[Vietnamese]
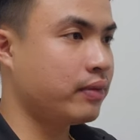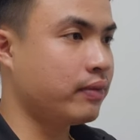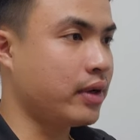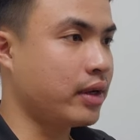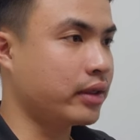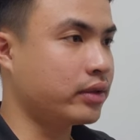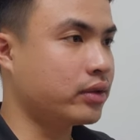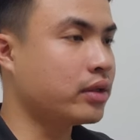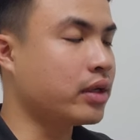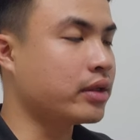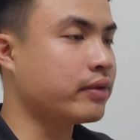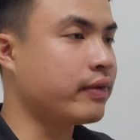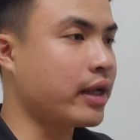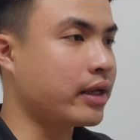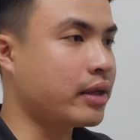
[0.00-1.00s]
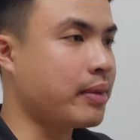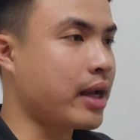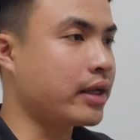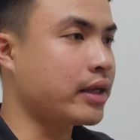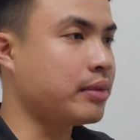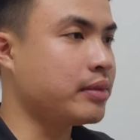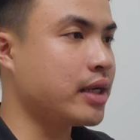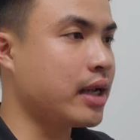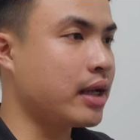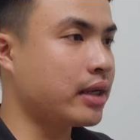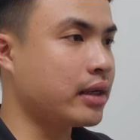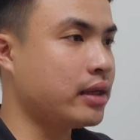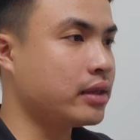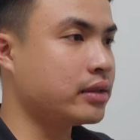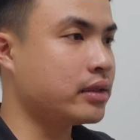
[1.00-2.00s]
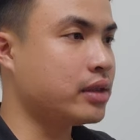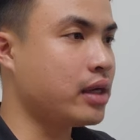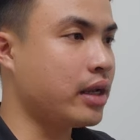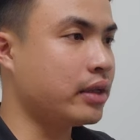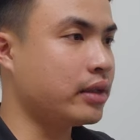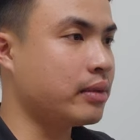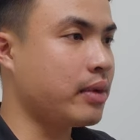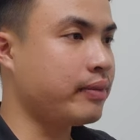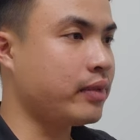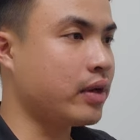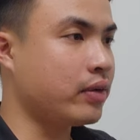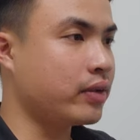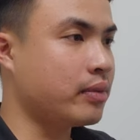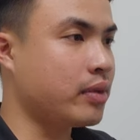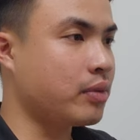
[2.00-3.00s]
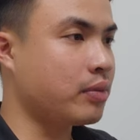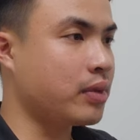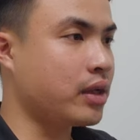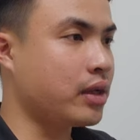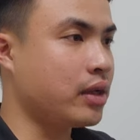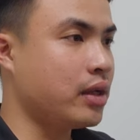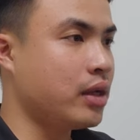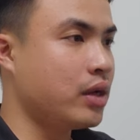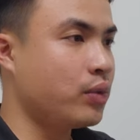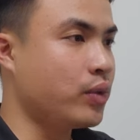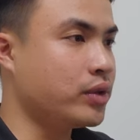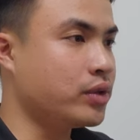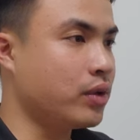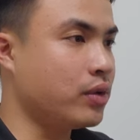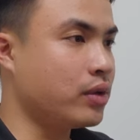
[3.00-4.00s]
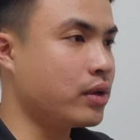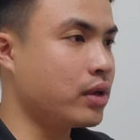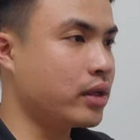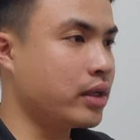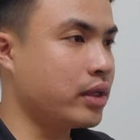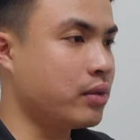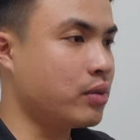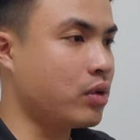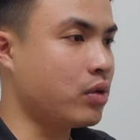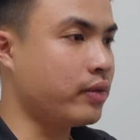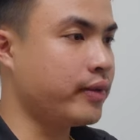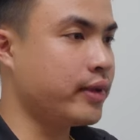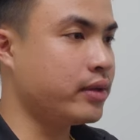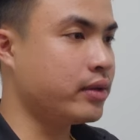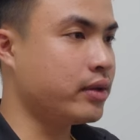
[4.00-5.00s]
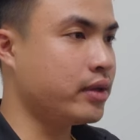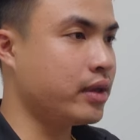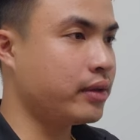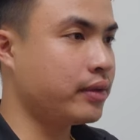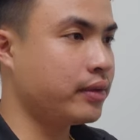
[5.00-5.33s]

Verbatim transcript: và tương tự như vậy các bạn kiểm tra cái lịch sử lệnh thì bấm vào cái mục uh, quyển sổ có cái đồng hồ ở phía dưới